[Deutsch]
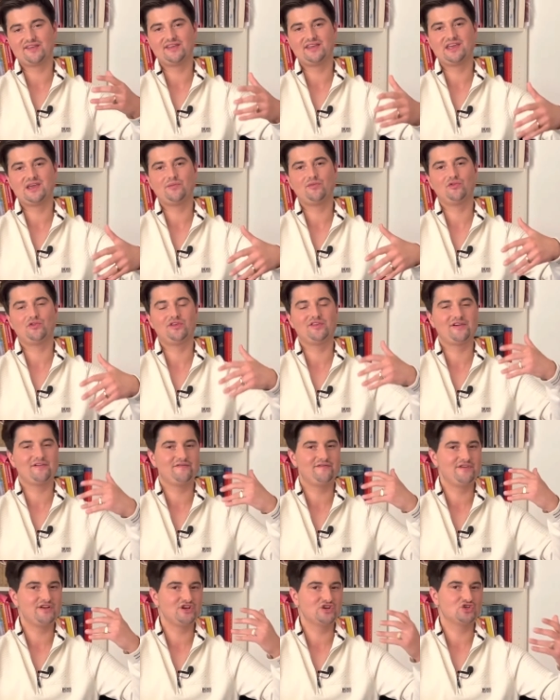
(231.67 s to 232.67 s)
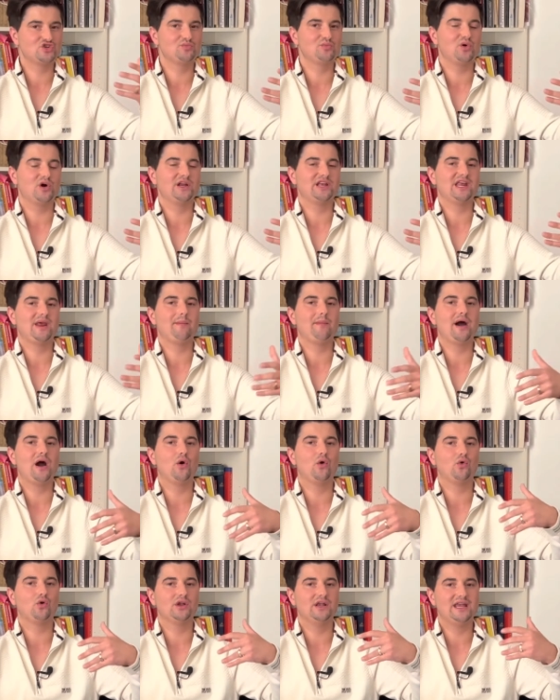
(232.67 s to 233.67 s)
was dich eben so dieser Fitnesssport eben
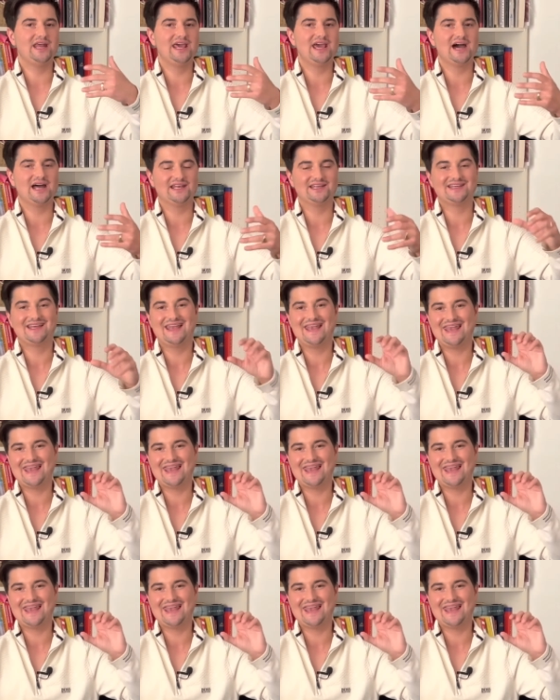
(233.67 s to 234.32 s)
auch lehrt,